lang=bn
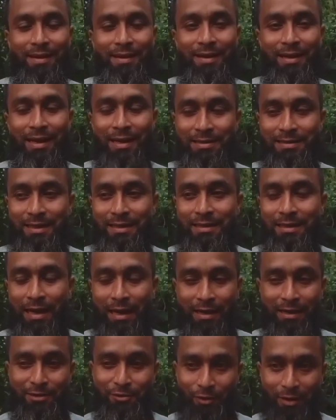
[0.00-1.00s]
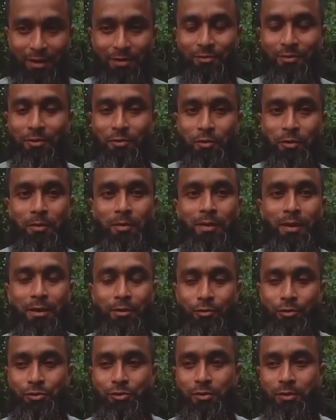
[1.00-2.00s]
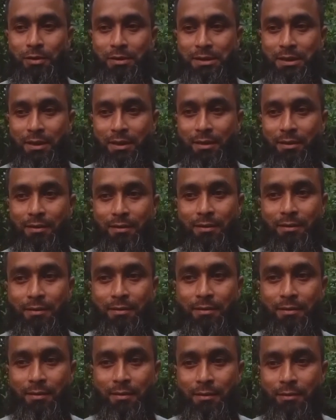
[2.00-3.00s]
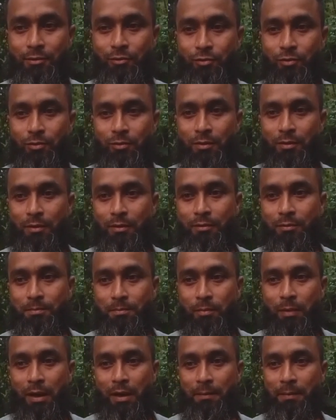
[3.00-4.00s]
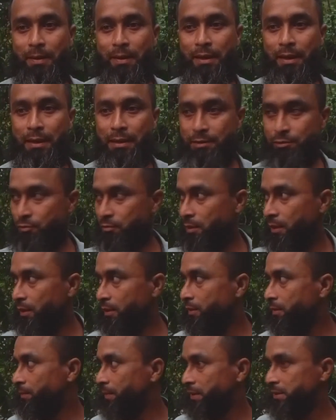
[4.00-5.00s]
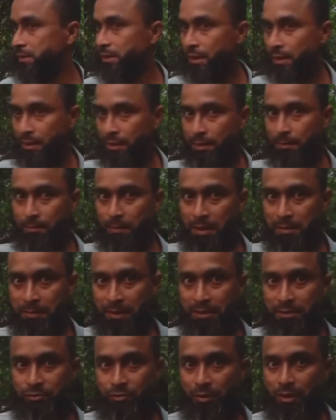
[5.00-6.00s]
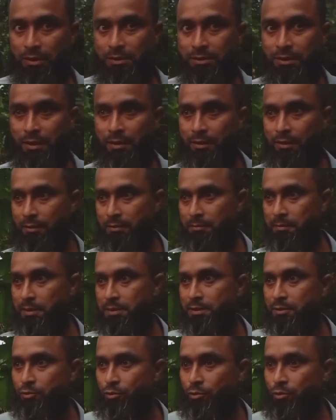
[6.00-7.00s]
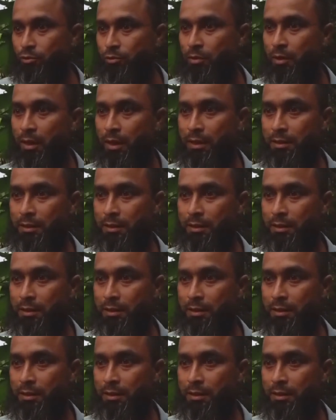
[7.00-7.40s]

এই রাস্তা দিয়ে আগে চলাচল অনেক কষ্ট হয়েছে ছোট ক্লাব এই স্কুলে যে পাশে একটা প্রাইমারি স্কুল আছে বেশি দূরত্ব না